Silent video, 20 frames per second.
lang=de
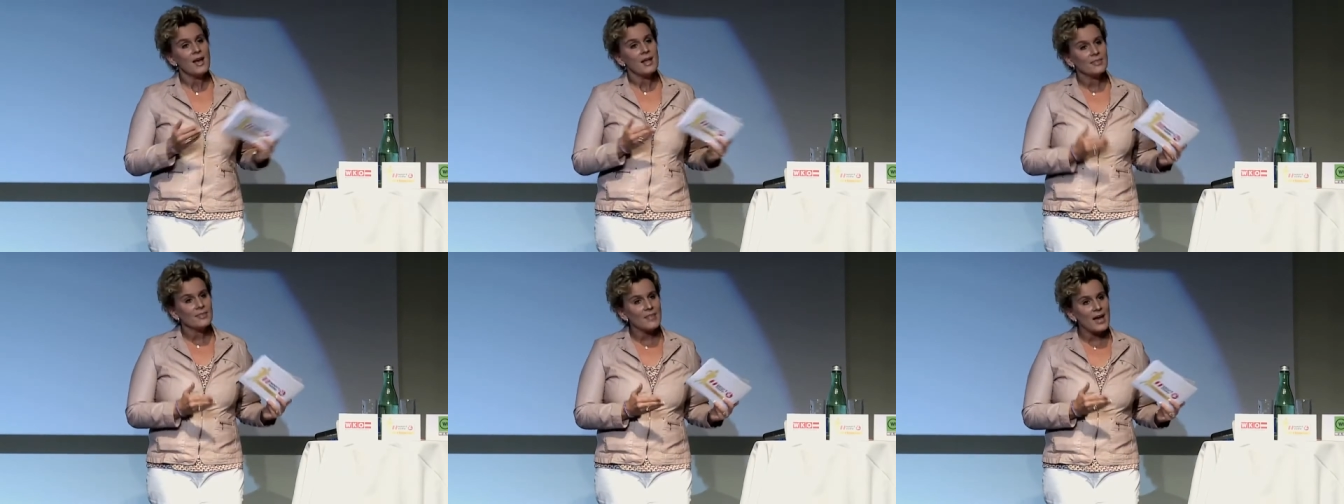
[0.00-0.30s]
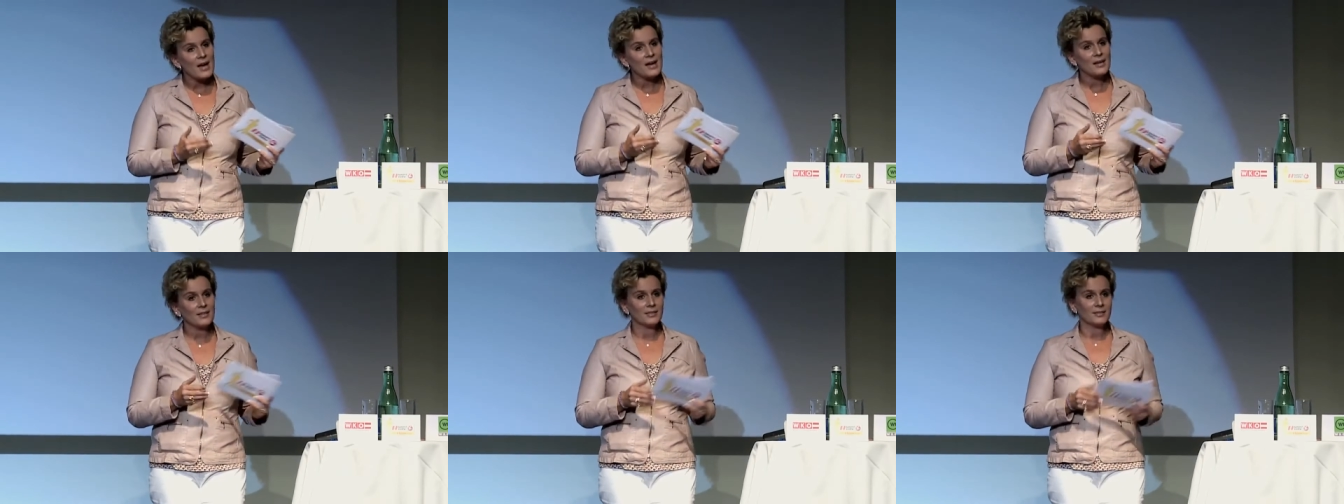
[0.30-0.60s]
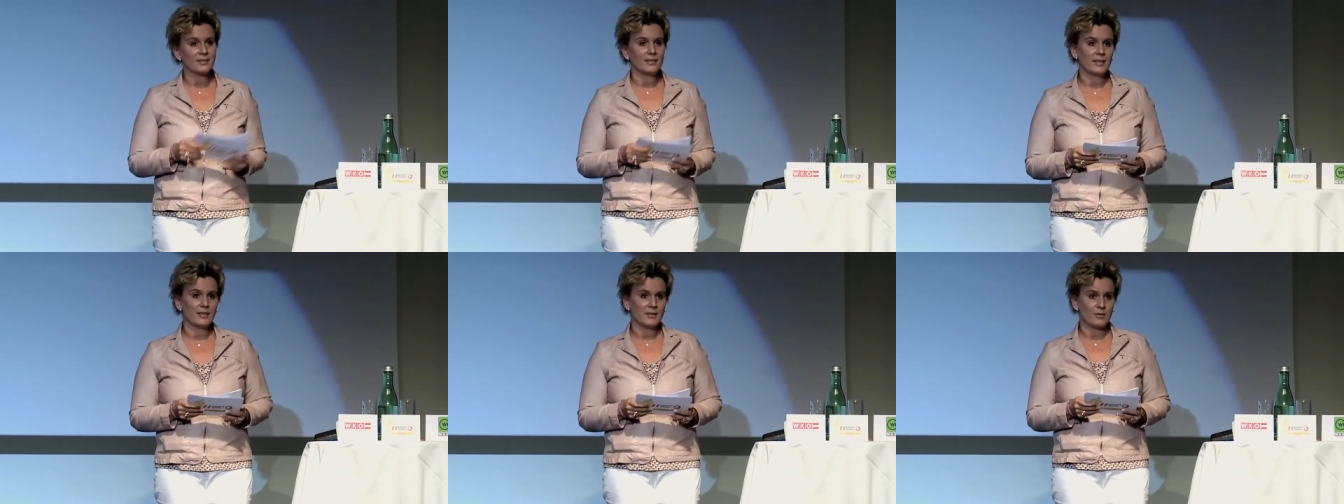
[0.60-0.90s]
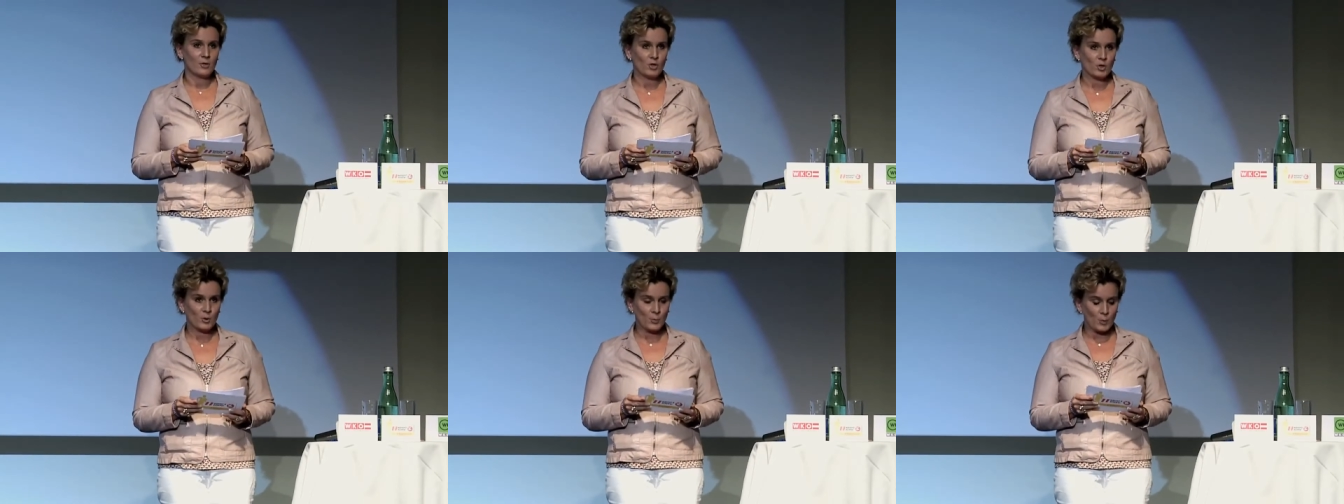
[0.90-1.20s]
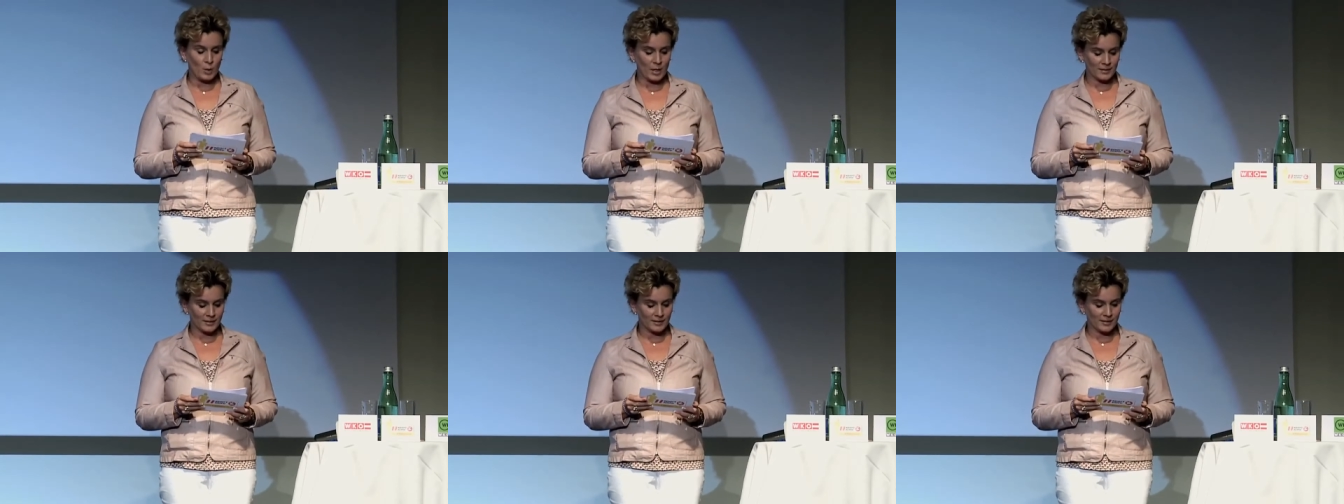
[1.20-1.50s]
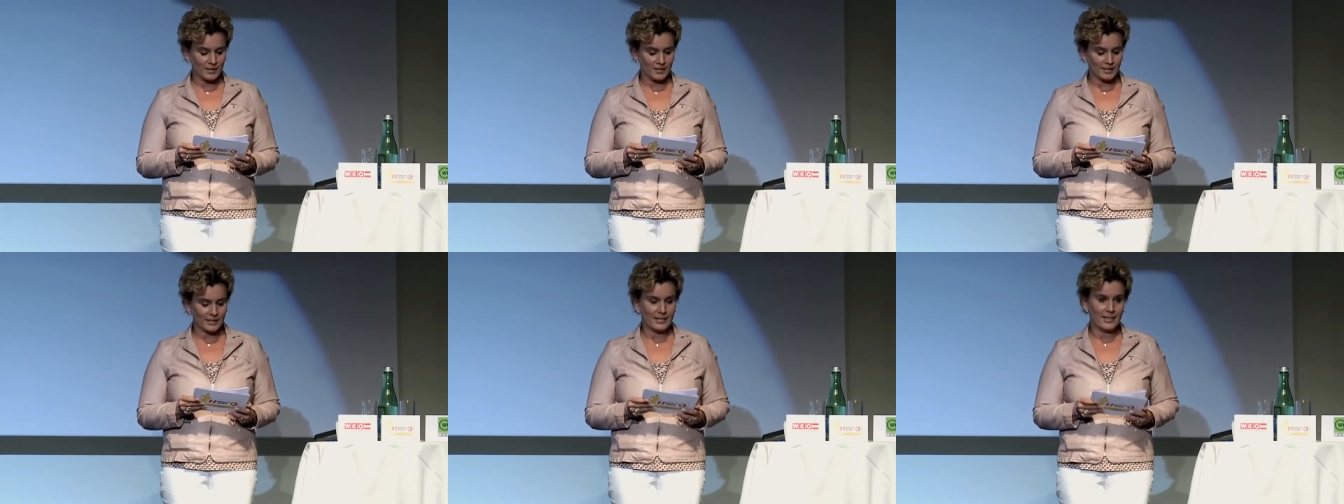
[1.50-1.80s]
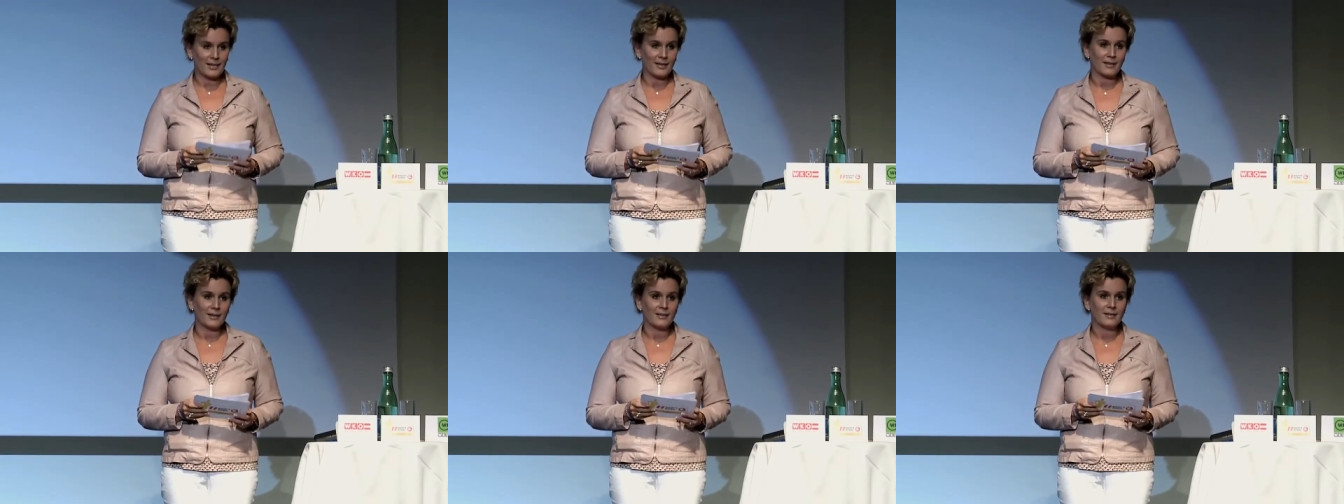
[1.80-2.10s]
nach der
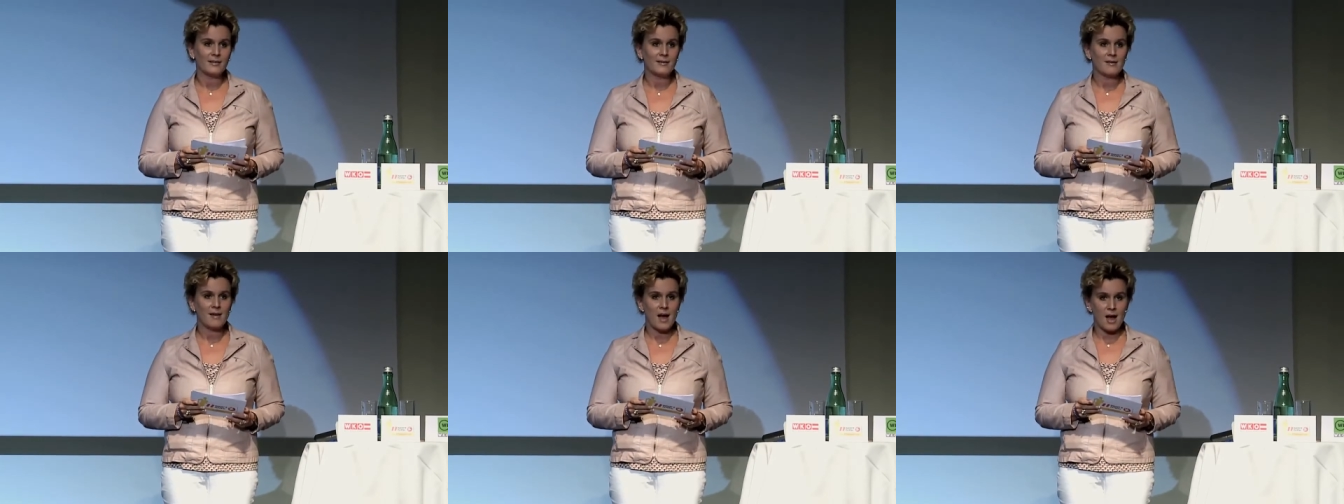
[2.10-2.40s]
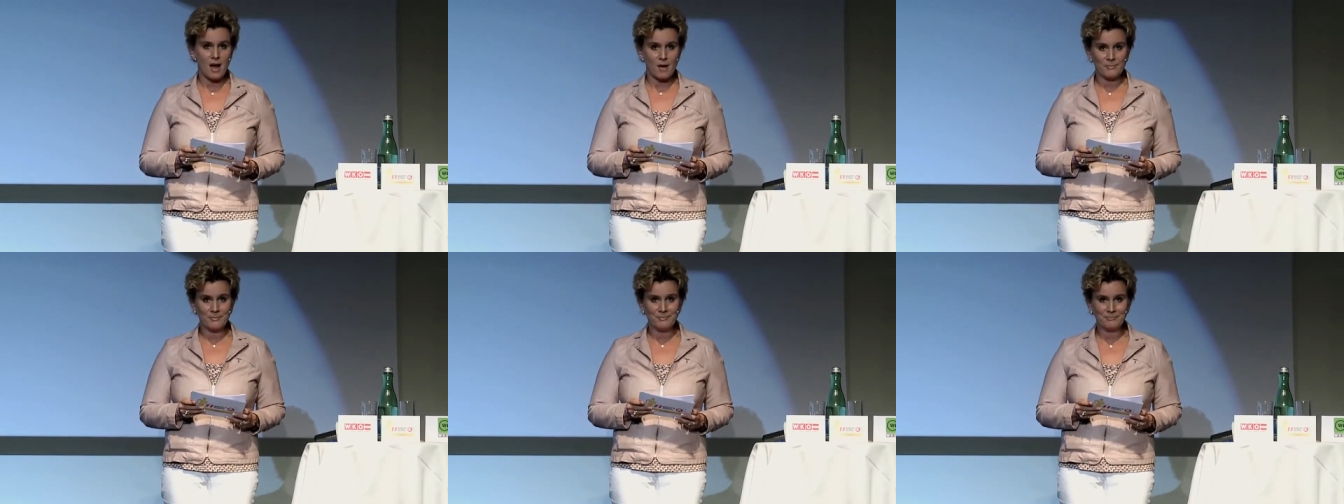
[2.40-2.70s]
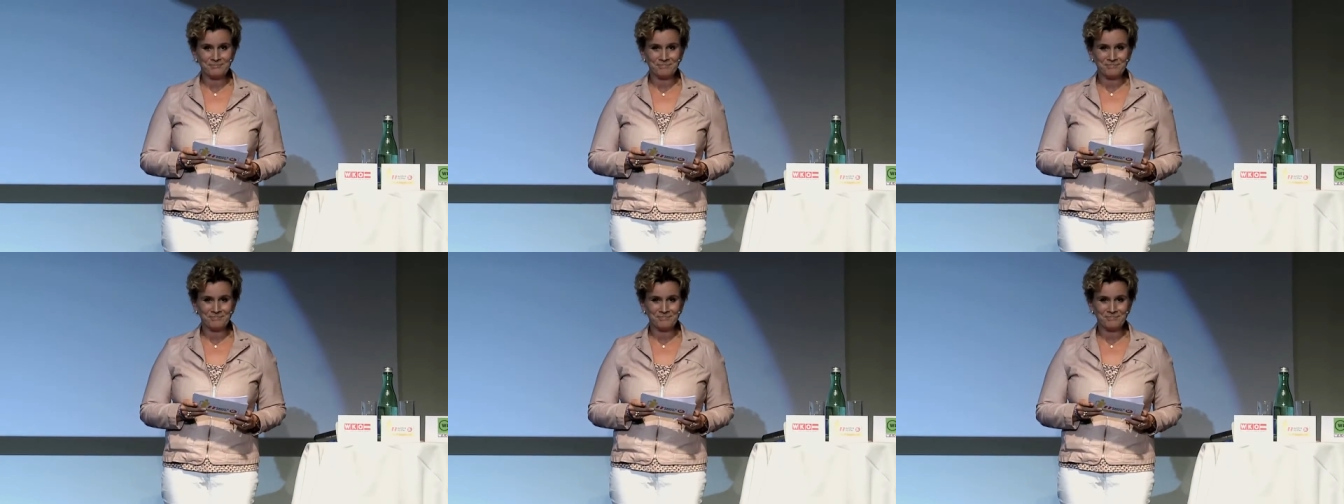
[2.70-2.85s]
Sportkarriere haben.